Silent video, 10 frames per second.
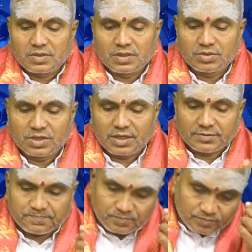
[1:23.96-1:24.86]
ఈ రోజున
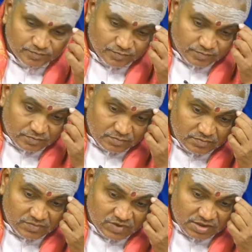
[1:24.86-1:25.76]

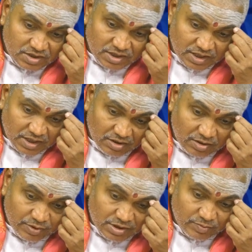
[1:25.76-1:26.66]
సిజేరియన్
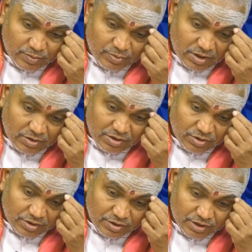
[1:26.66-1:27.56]
ఆపరేషన్ ప్రిపేర్ అయ్యే వాళ్ళకి
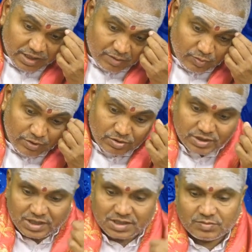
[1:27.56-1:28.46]
ఉదయం ఏడు గంటల ముప్పై
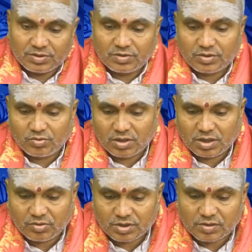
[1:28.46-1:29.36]
నిమిషాలకి సమయం
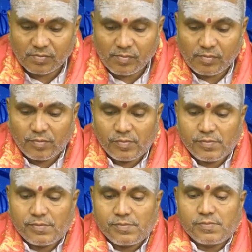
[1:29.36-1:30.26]
అనుకూలంగా ఉంది
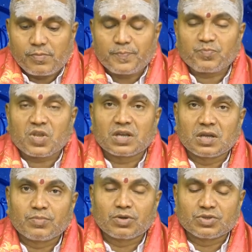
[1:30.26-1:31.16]

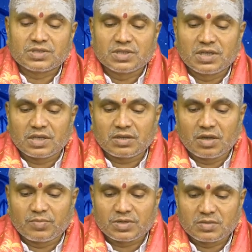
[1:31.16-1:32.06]
రేపటి రోజున సిజేరియన్
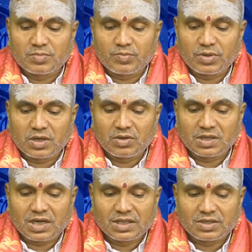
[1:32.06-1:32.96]
ఆపరేషన్ ప్రిపేర్ అయ్యే
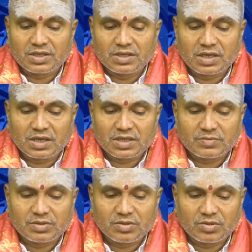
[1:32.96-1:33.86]
వాళ్ళకి రాత్రి ఏడు గంటలకు
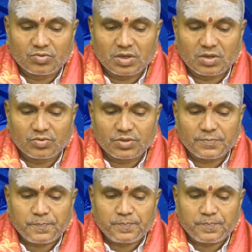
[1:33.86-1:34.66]
సమయం అనుకూలంగా ఉంది